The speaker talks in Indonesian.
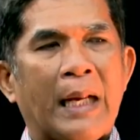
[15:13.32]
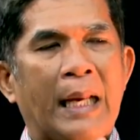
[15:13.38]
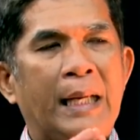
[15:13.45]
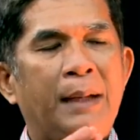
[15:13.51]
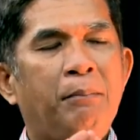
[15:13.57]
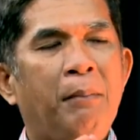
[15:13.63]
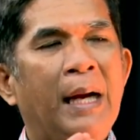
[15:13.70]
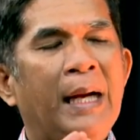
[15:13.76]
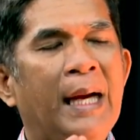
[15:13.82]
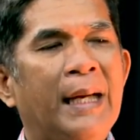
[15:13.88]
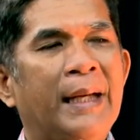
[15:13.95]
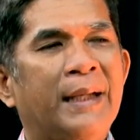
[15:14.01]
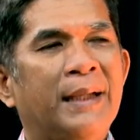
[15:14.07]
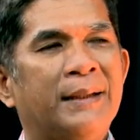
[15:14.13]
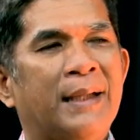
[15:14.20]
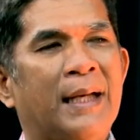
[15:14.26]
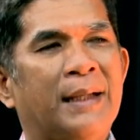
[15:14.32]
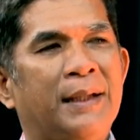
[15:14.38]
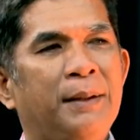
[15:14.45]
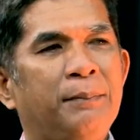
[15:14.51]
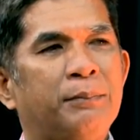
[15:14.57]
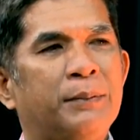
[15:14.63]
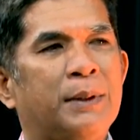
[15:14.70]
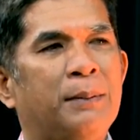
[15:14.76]
lembaga
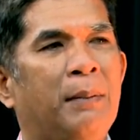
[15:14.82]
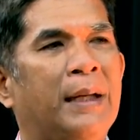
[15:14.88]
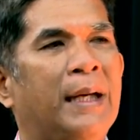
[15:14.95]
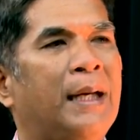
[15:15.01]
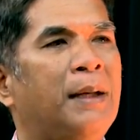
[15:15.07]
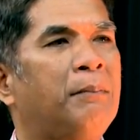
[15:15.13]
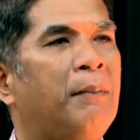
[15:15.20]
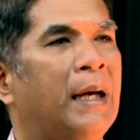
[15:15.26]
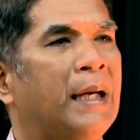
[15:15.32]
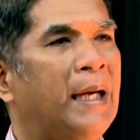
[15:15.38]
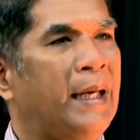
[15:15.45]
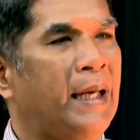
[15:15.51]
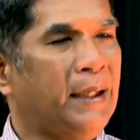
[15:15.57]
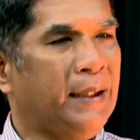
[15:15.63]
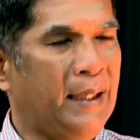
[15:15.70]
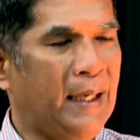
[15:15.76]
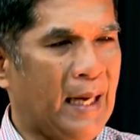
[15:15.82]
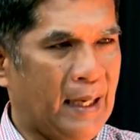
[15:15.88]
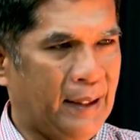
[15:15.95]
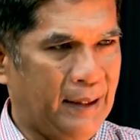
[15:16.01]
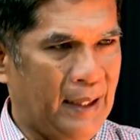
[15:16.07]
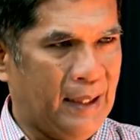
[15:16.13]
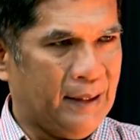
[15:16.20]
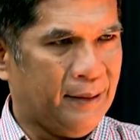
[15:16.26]
legislatif sebagai lembaga yang di
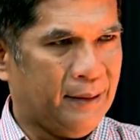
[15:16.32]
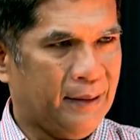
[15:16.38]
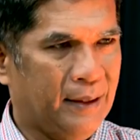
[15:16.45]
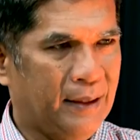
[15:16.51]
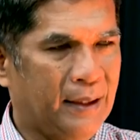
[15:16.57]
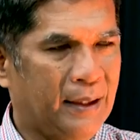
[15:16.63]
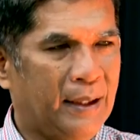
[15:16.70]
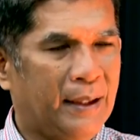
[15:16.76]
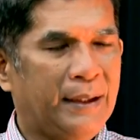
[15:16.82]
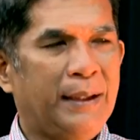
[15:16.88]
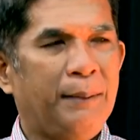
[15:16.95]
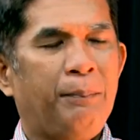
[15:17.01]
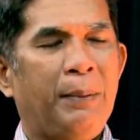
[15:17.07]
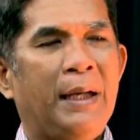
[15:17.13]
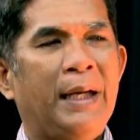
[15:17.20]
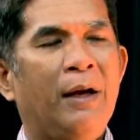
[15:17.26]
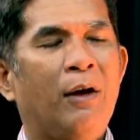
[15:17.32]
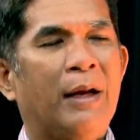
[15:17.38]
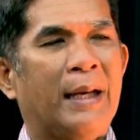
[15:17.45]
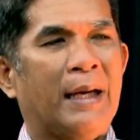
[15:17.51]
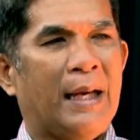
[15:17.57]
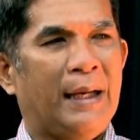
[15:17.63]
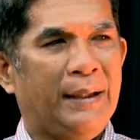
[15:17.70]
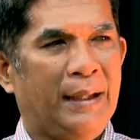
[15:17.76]
rakyat, dipilih oleh
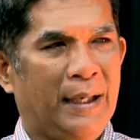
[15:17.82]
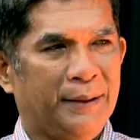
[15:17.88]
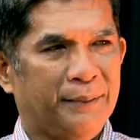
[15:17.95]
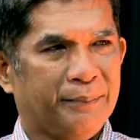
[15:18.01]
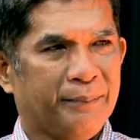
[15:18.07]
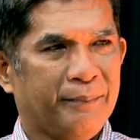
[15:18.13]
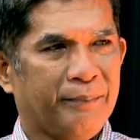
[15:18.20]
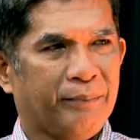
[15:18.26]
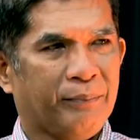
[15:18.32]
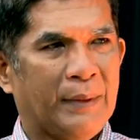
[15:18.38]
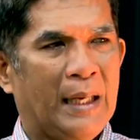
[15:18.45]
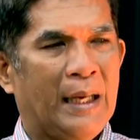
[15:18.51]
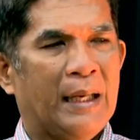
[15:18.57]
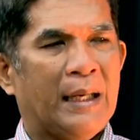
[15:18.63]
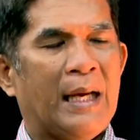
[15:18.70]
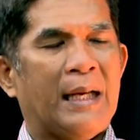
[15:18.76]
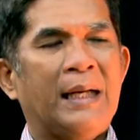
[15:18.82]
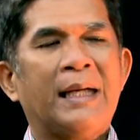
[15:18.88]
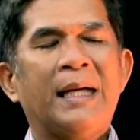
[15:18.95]
rakyat. Karena